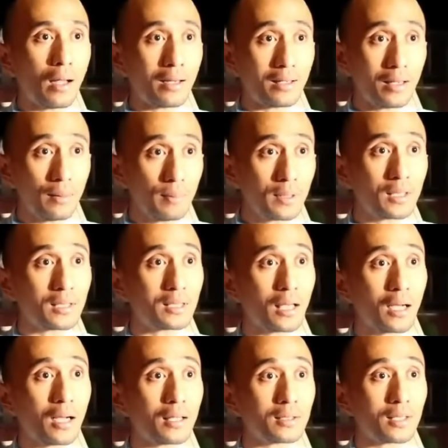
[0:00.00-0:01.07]
anda
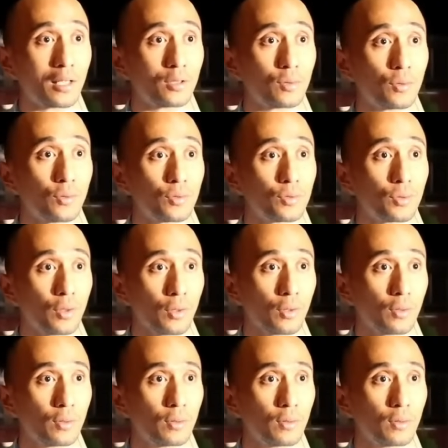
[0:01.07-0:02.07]
menyisakan satu unsur.